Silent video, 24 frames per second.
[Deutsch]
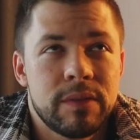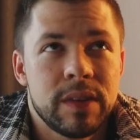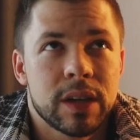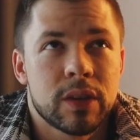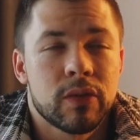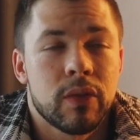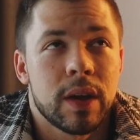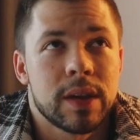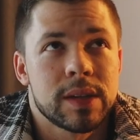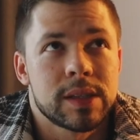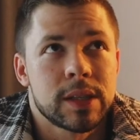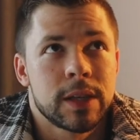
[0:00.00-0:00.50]
wir
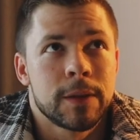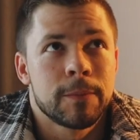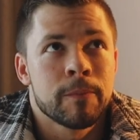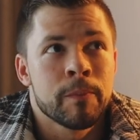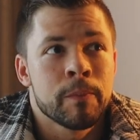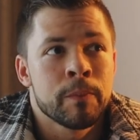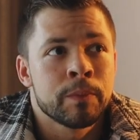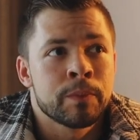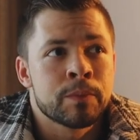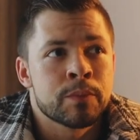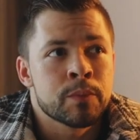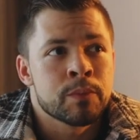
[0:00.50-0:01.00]
quasi
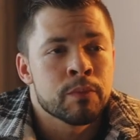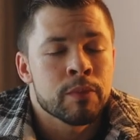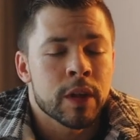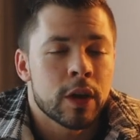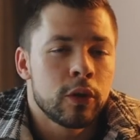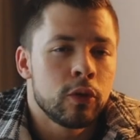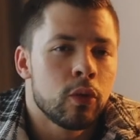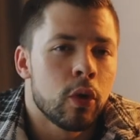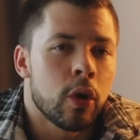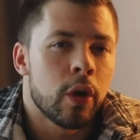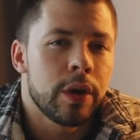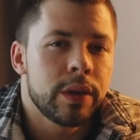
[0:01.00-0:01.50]

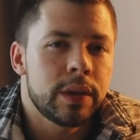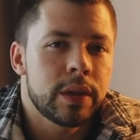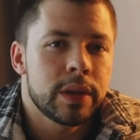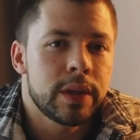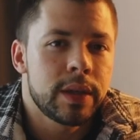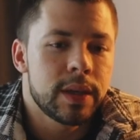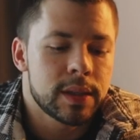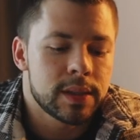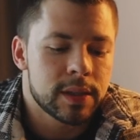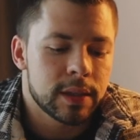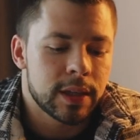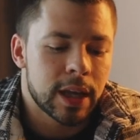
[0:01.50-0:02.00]
nur heute
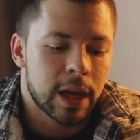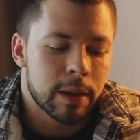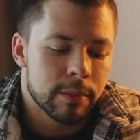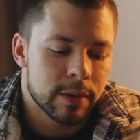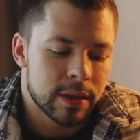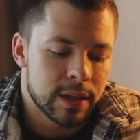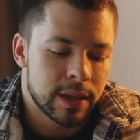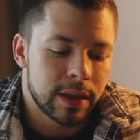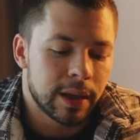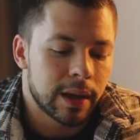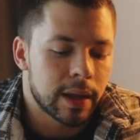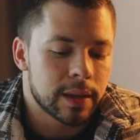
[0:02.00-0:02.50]
hier sind, habe
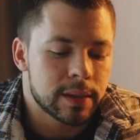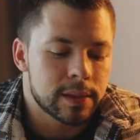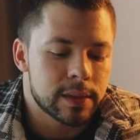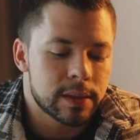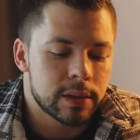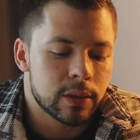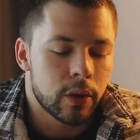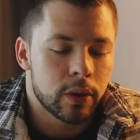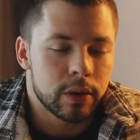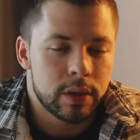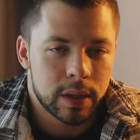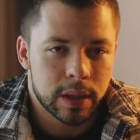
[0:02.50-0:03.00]
ich den
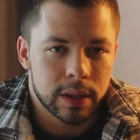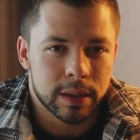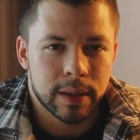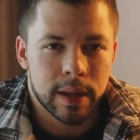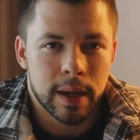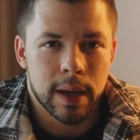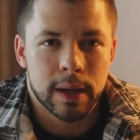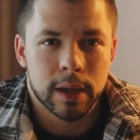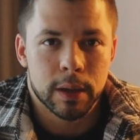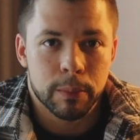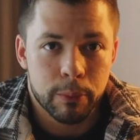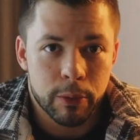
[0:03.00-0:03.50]
ganzen heutigen
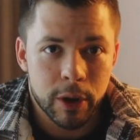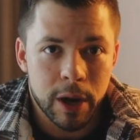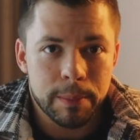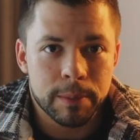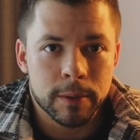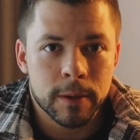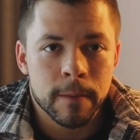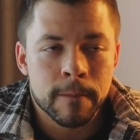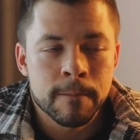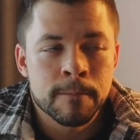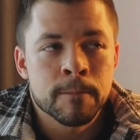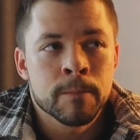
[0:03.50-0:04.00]
Tag
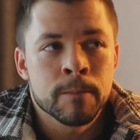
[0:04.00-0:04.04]
gepreppt.